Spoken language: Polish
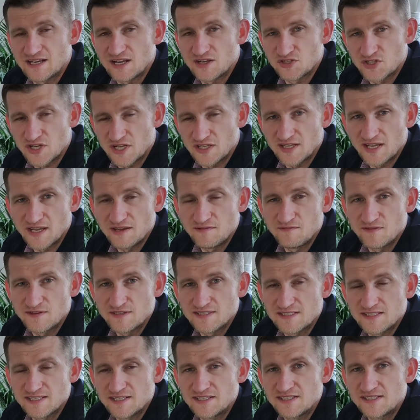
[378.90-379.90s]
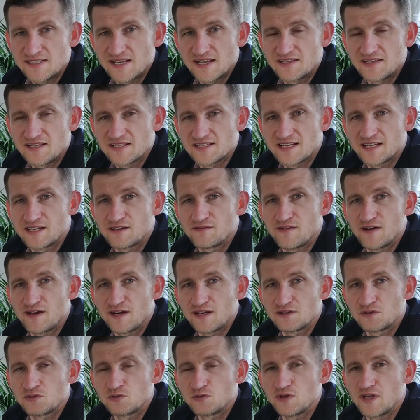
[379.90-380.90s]
żadna inwestycja nie
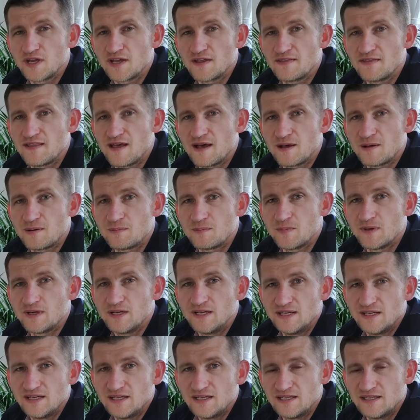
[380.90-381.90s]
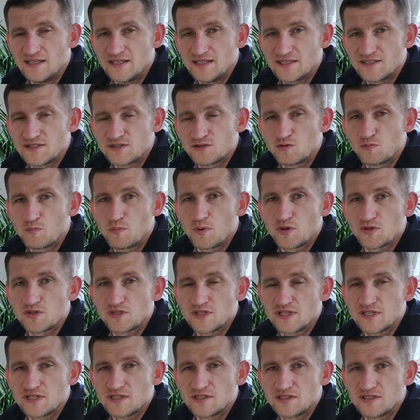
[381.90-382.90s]
zagwarantuje nam
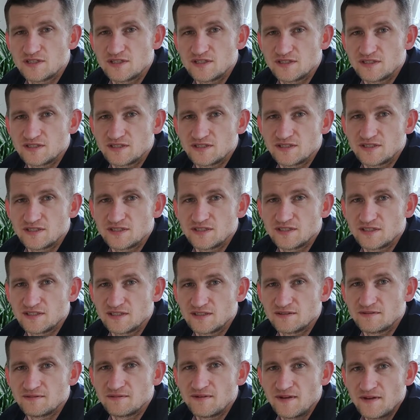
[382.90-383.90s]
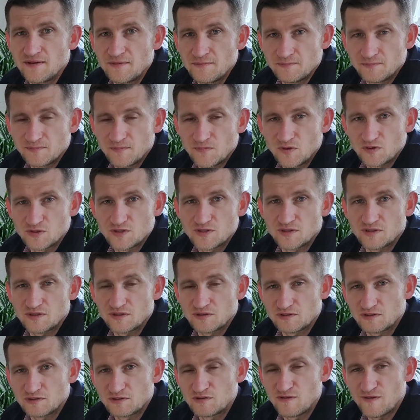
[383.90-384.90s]
100% e, no,
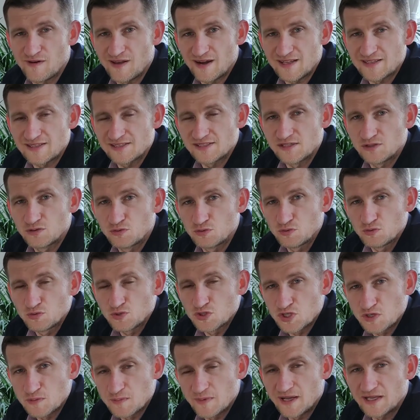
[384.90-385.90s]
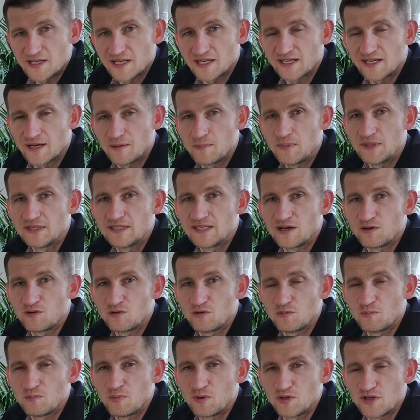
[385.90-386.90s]
gwarancji tu utrzymania
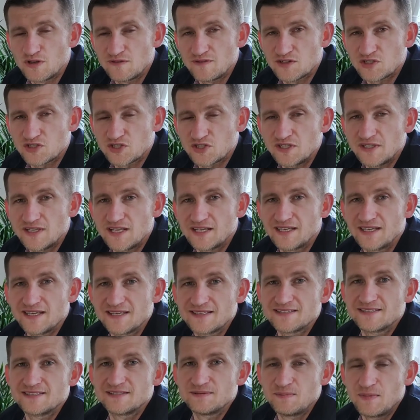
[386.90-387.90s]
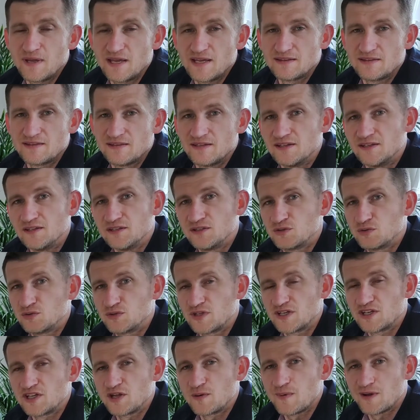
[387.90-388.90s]
kapitału, ponieważ rynek jest zmienny i
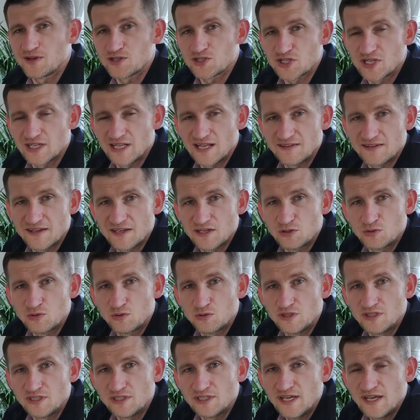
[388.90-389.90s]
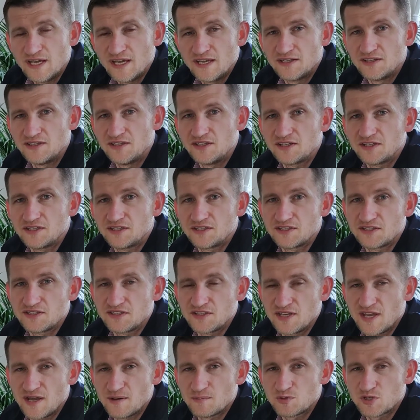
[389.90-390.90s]
tutaj nie ma szklanej kuli, nikt
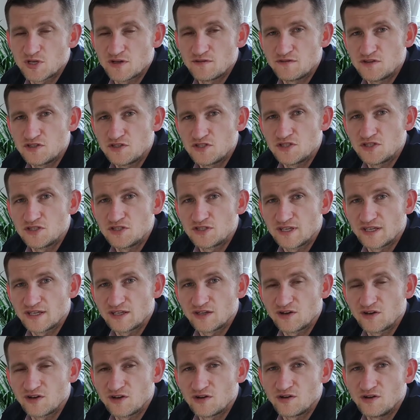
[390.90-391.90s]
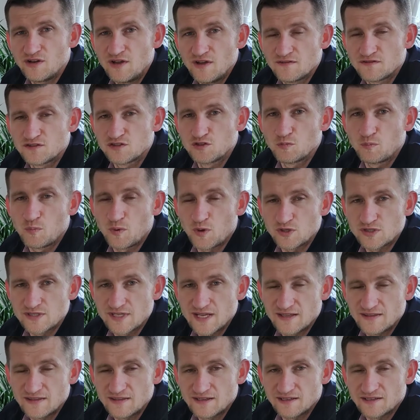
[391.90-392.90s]
nie przewidzi tego w
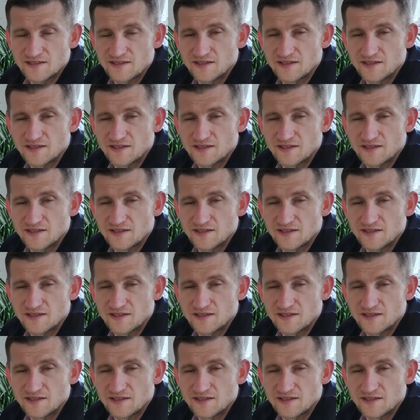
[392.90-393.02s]
100%.